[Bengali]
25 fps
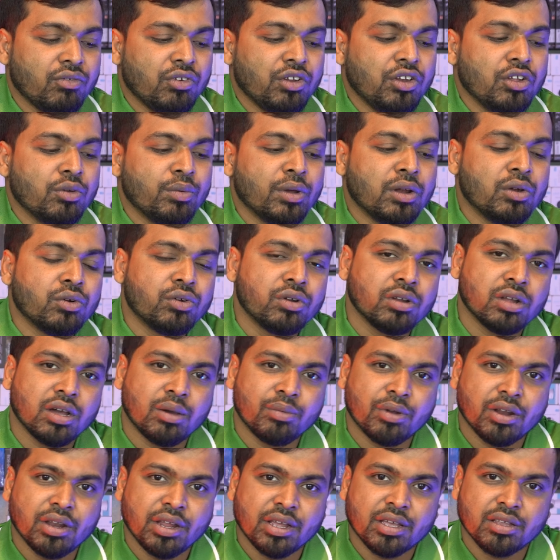যে ভিডিও বেলুন
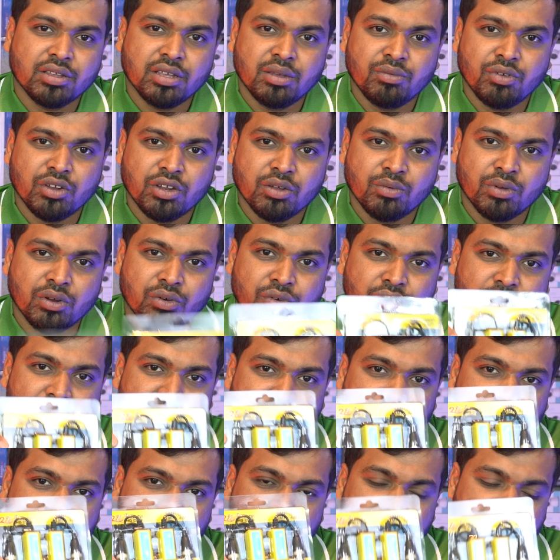আমরা রেখেছি ভিডিও বেলুনটা
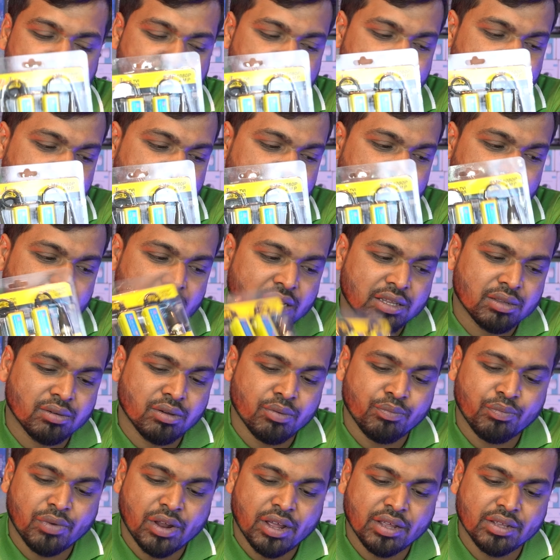দেড়শো টাকা
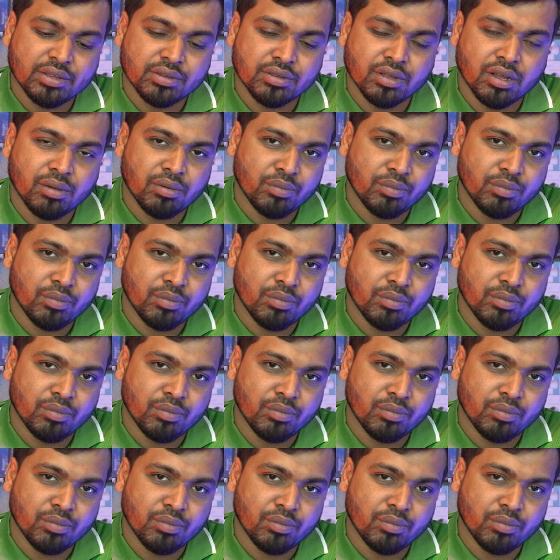আলাদাভাবে প্রাইস